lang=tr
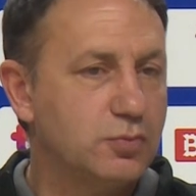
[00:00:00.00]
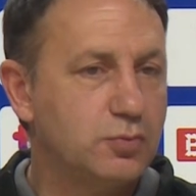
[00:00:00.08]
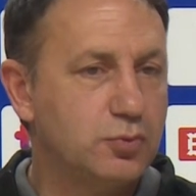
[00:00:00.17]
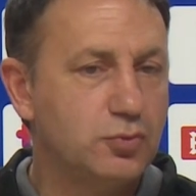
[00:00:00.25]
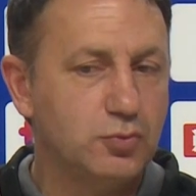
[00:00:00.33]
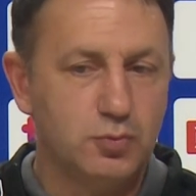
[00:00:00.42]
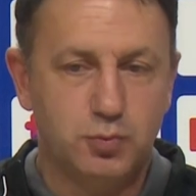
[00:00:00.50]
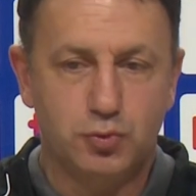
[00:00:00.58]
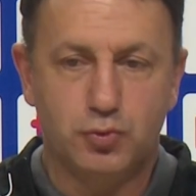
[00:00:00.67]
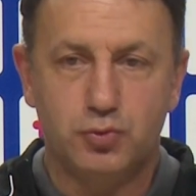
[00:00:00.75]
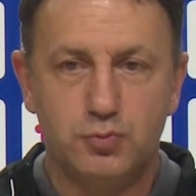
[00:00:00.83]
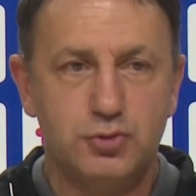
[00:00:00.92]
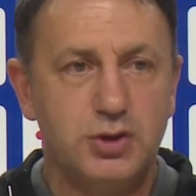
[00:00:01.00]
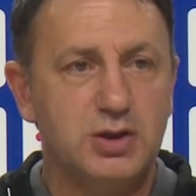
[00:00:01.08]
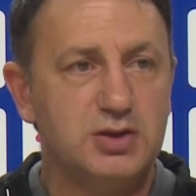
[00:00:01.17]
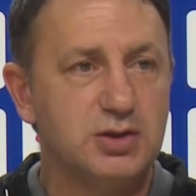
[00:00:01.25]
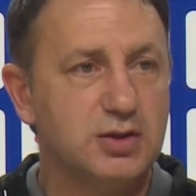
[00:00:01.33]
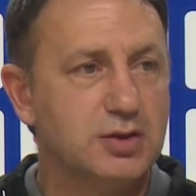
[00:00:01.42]
bu, bu günümüzde
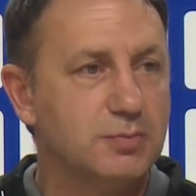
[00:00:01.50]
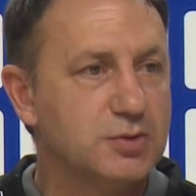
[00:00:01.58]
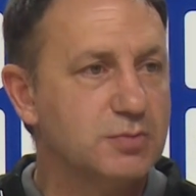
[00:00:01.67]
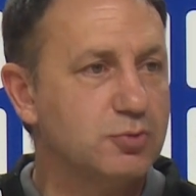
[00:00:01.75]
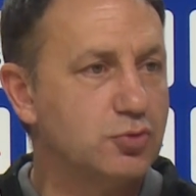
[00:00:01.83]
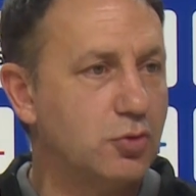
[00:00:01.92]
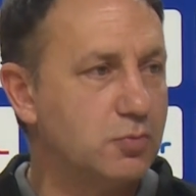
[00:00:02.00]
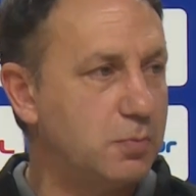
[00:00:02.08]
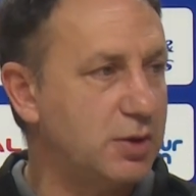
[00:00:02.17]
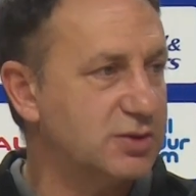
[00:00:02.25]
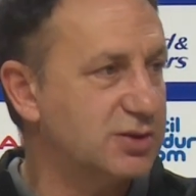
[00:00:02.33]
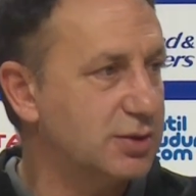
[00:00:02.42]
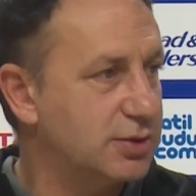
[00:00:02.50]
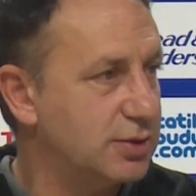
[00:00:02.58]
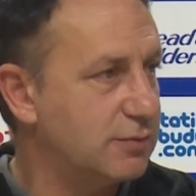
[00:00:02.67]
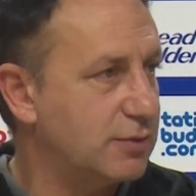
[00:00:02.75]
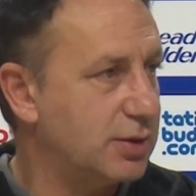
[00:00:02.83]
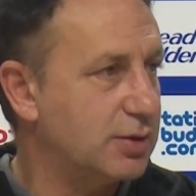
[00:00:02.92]
yaşadığımız bu çok
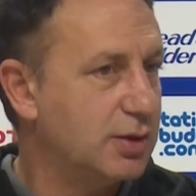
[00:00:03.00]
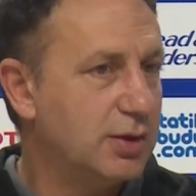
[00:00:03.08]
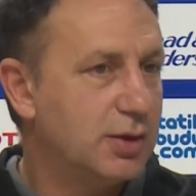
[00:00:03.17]
başlılığın ve